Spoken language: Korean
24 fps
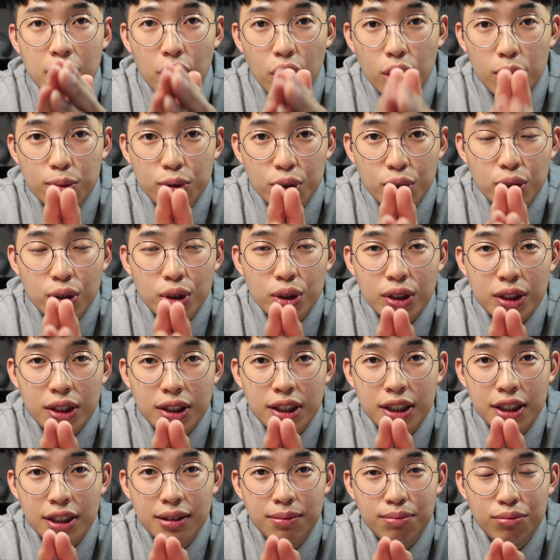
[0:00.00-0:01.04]
여러분,
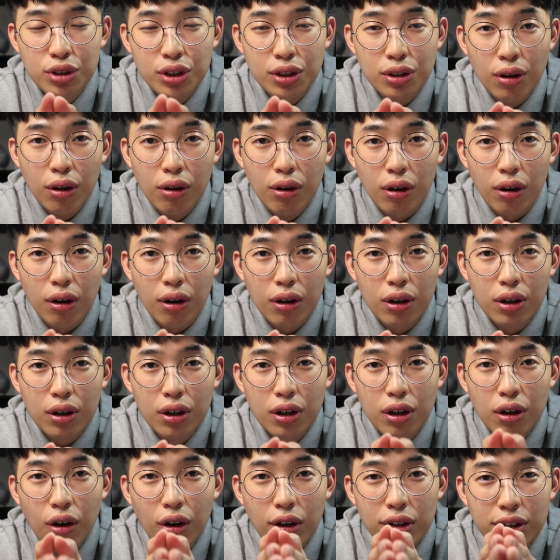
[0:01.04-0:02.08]
지금부터
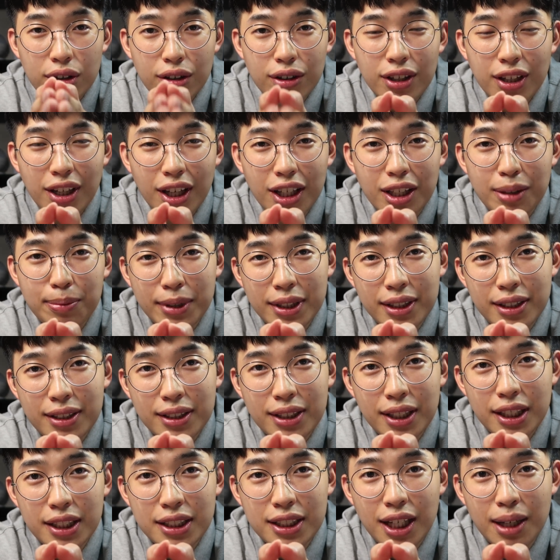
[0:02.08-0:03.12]
어떻게
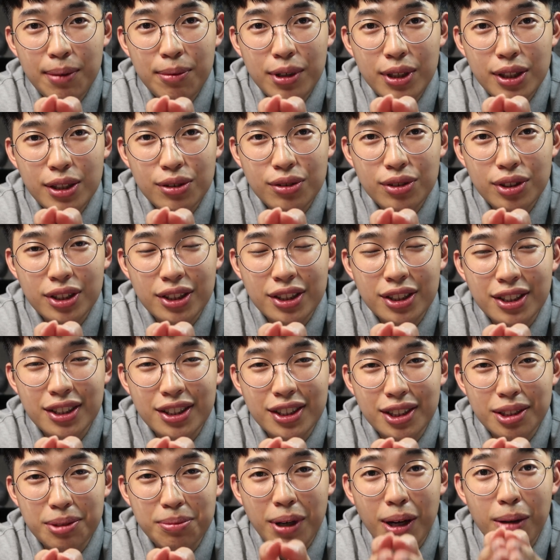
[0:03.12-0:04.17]
이벤트에 참여할 수
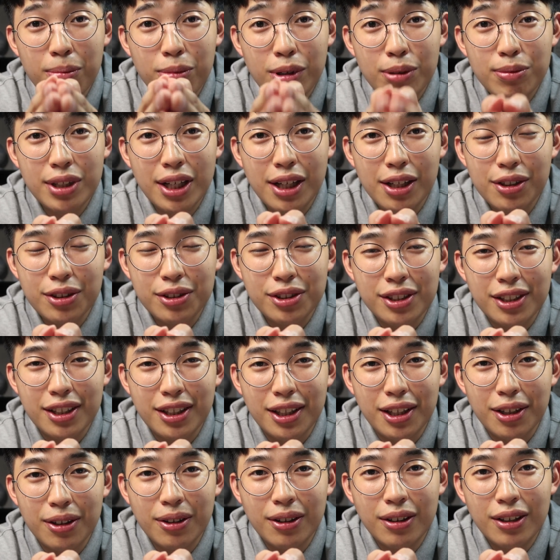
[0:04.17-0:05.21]
있는지 방법을
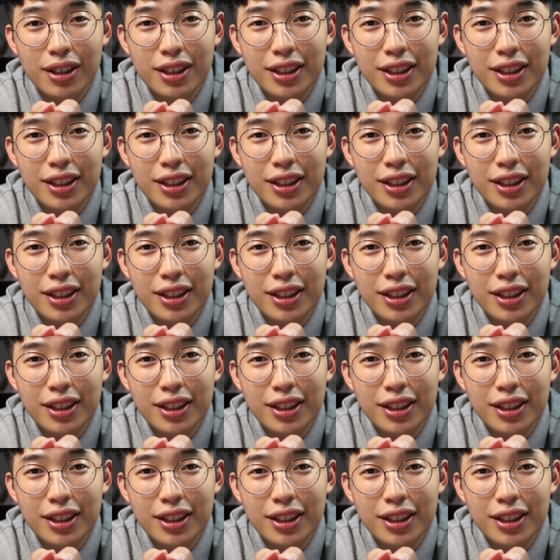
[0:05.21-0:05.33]
알려드릴게요.